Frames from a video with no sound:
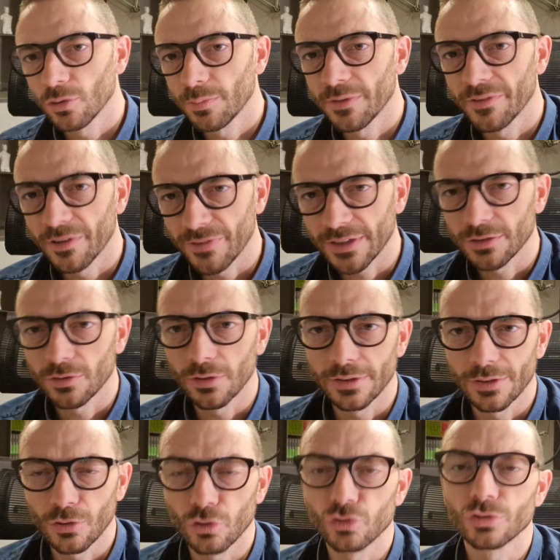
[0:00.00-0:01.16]
Dopo aver fatto
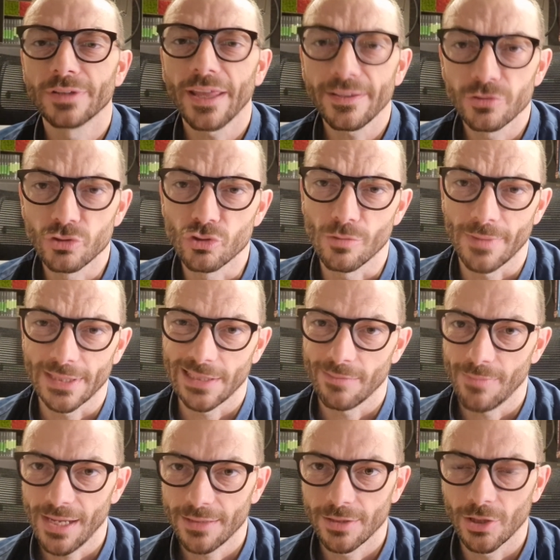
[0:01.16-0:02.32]
il conteggio
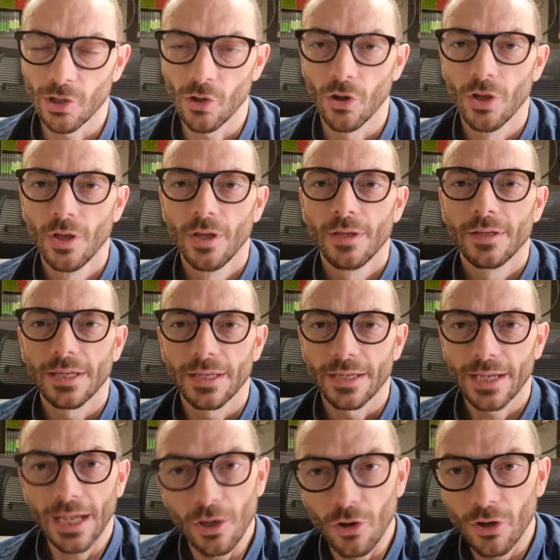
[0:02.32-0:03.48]
matematico eh,
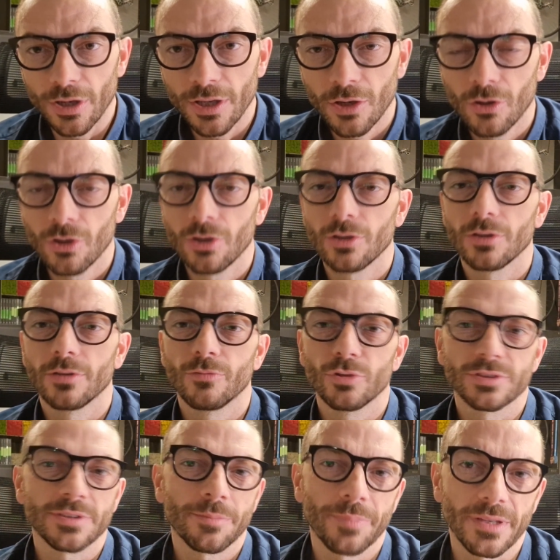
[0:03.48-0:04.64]
calorico, eh, voi
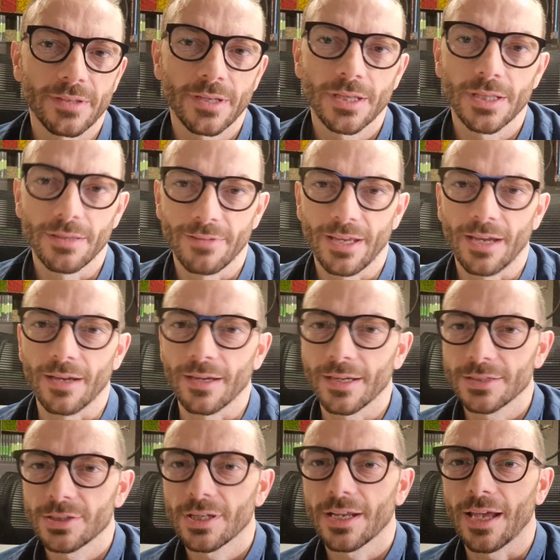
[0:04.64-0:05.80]
sapete che deve
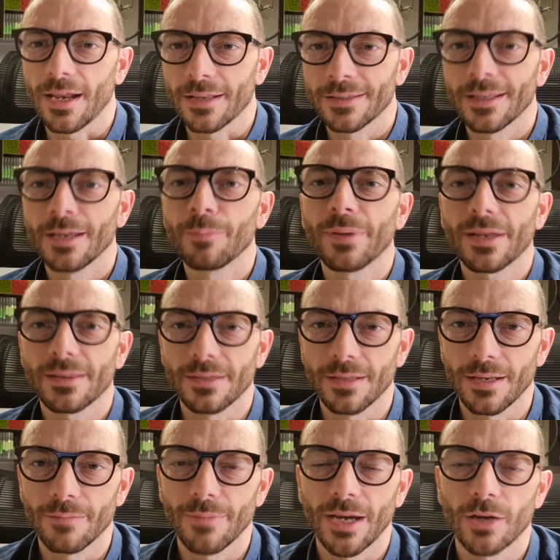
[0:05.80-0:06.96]
anche cercare di
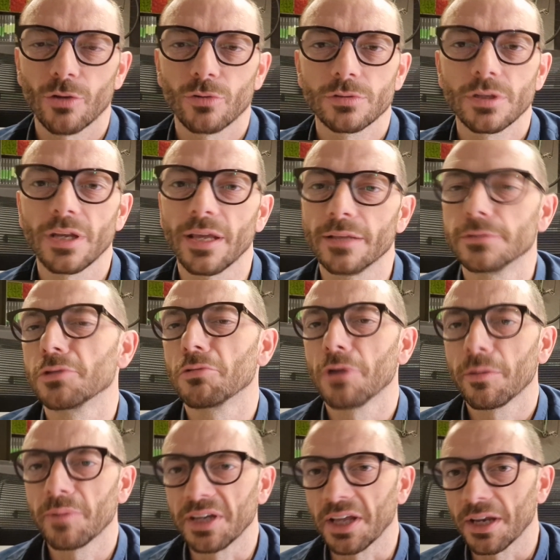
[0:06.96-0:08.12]
ripartire i macronutrienti in una
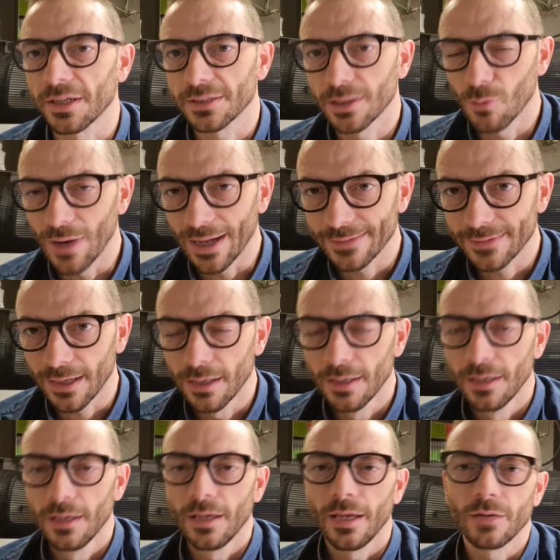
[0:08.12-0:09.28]
maniera adeguata
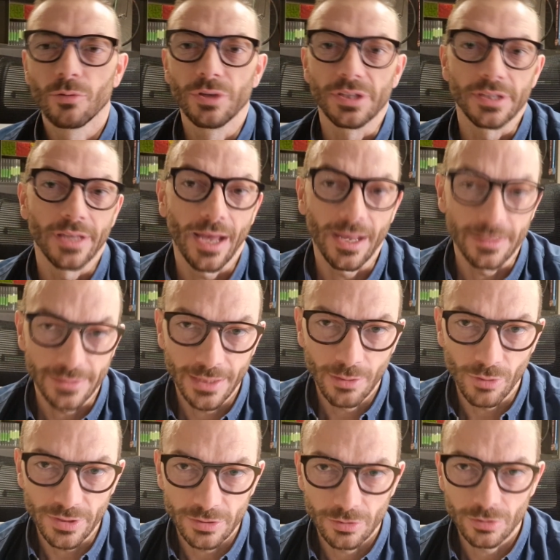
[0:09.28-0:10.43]
e quindi anche
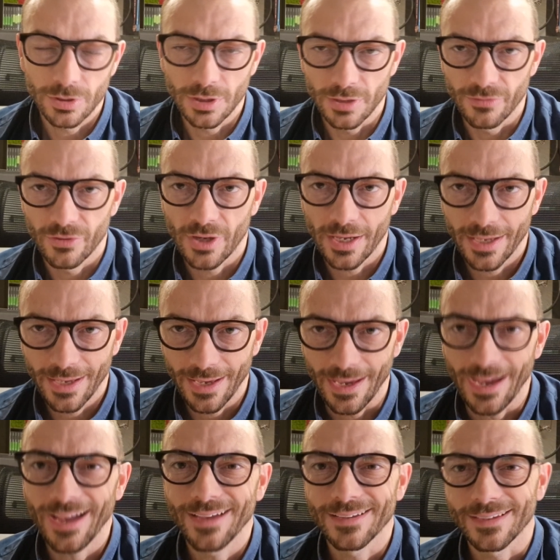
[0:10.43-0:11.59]
questo significa che
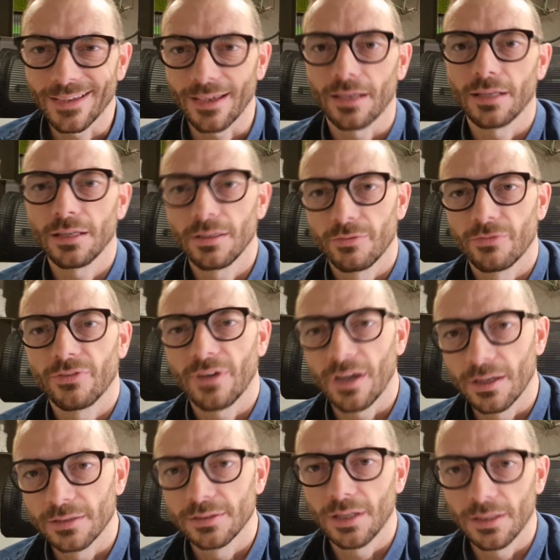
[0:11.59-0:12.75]
anche chi
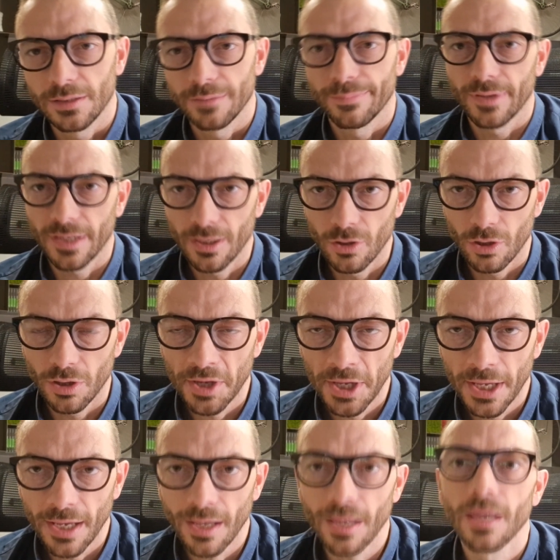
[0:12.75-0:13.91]
fa diete
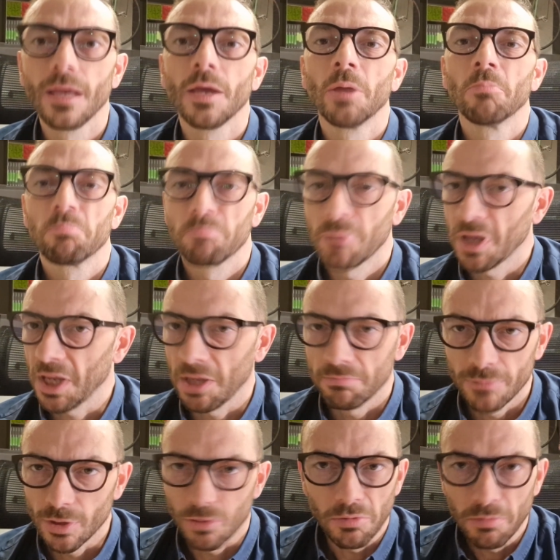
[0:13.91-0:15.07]
ipocaloriche che
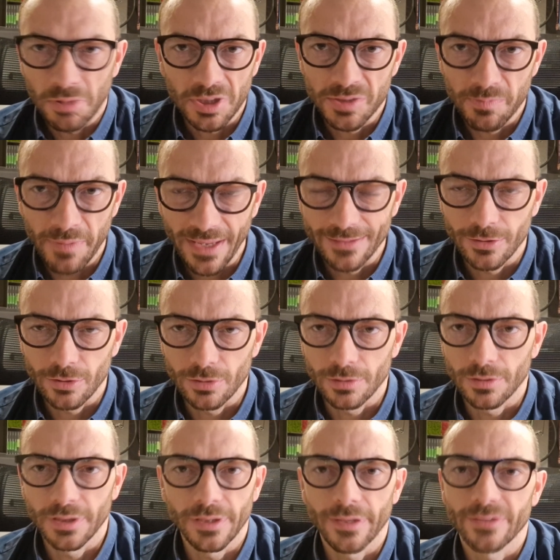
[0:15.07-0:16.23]
io rispetto
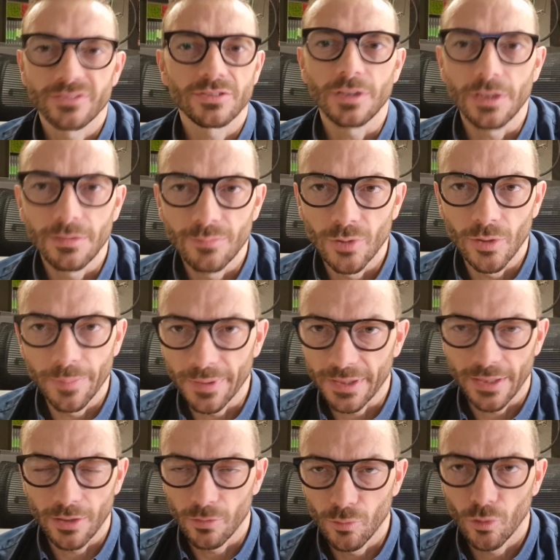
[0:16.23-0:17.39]
e stimo
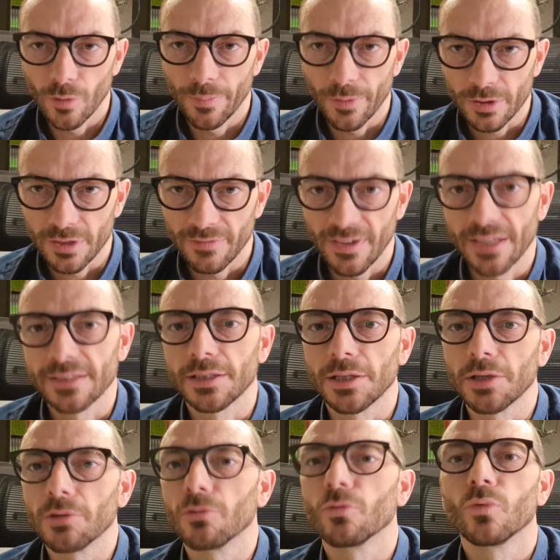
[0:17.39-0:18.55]
perché comunque porta
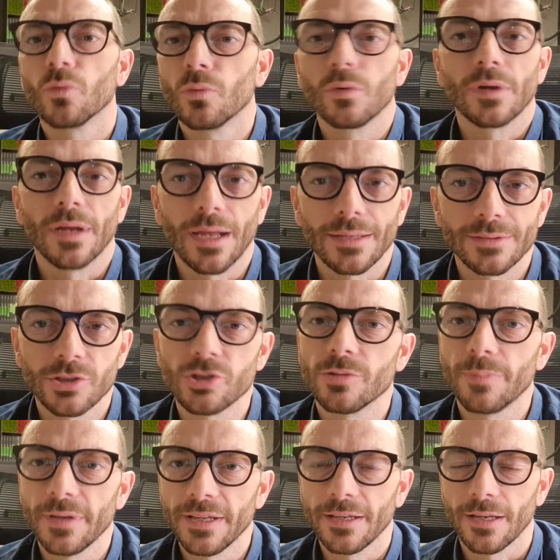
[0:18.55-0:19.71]
avanti una
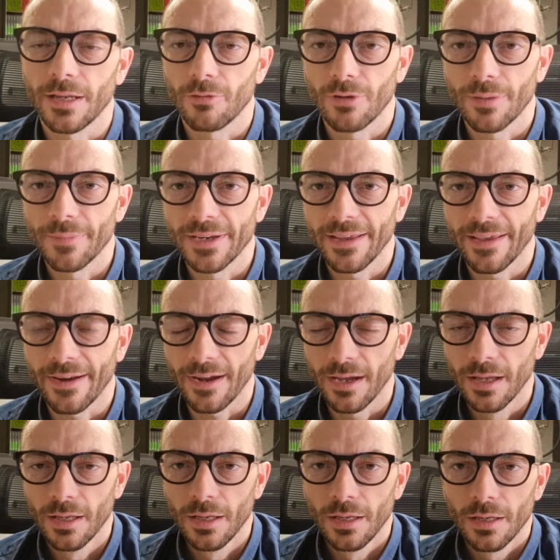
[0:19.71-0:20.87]
disciplina in una maniera
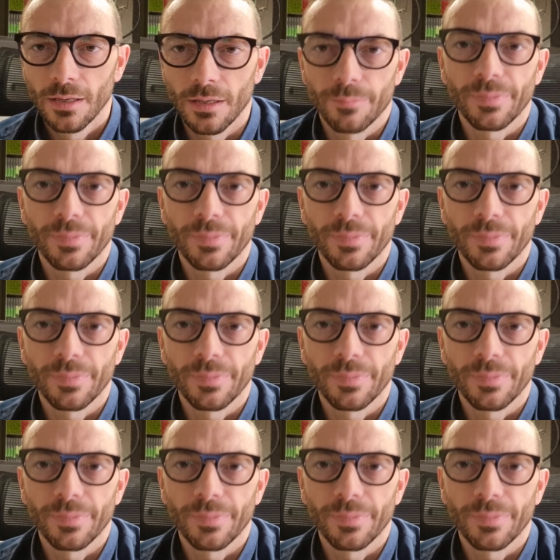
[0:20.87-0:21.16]
eh,